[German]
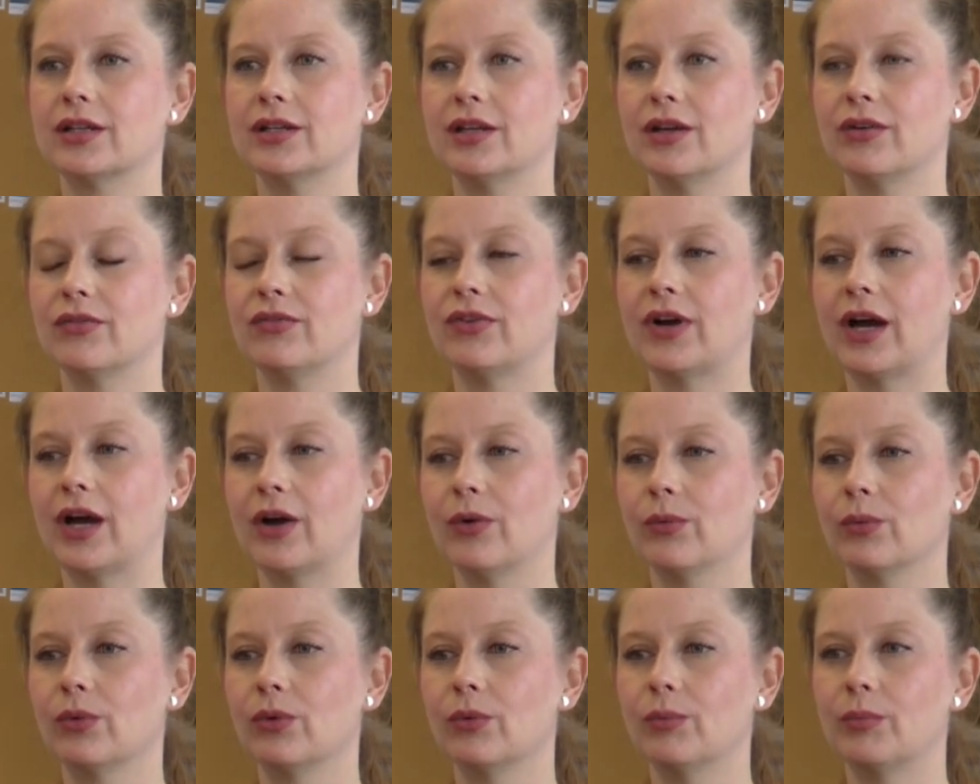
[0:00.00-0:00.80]
die
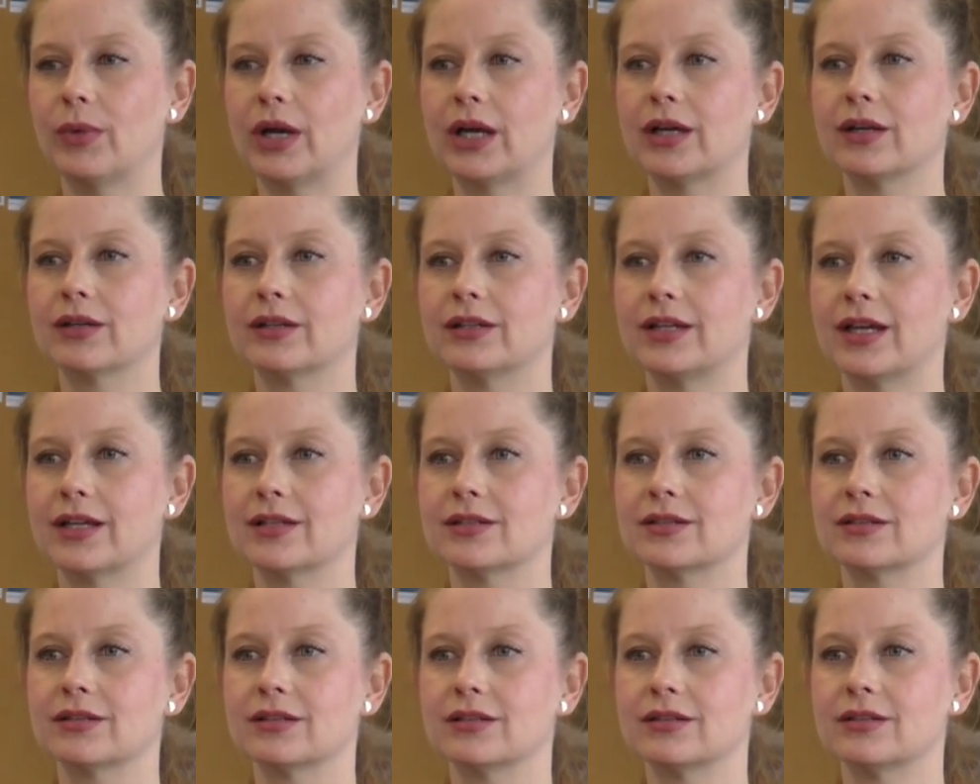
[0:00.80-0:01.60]
Erfahrung gemacht,
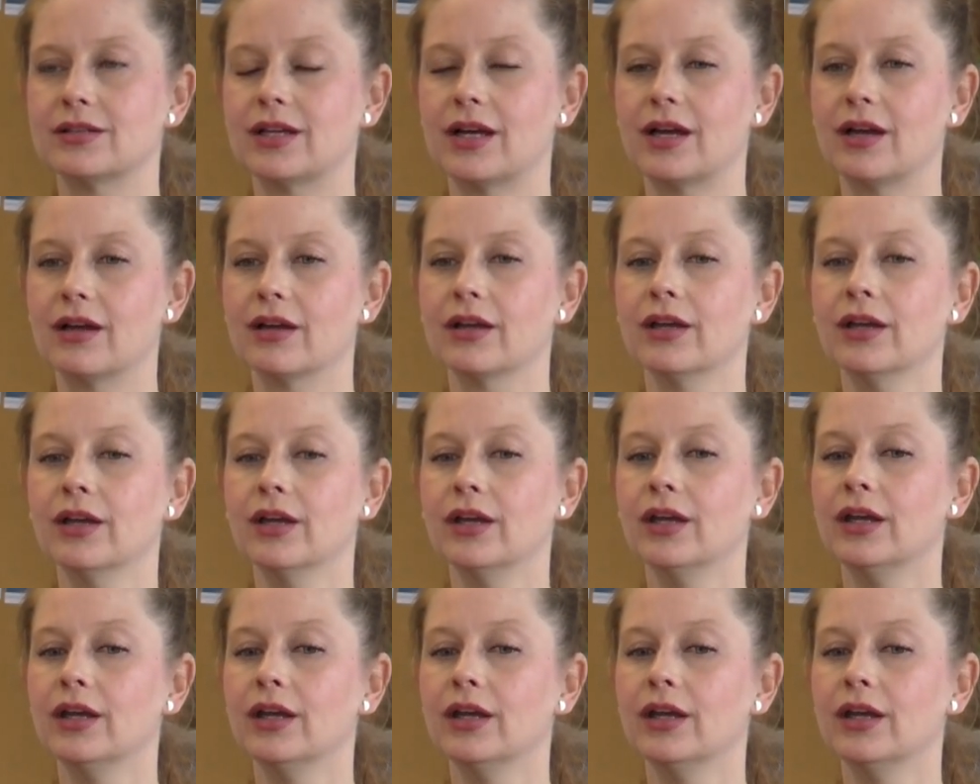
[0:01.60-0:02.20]
dass es da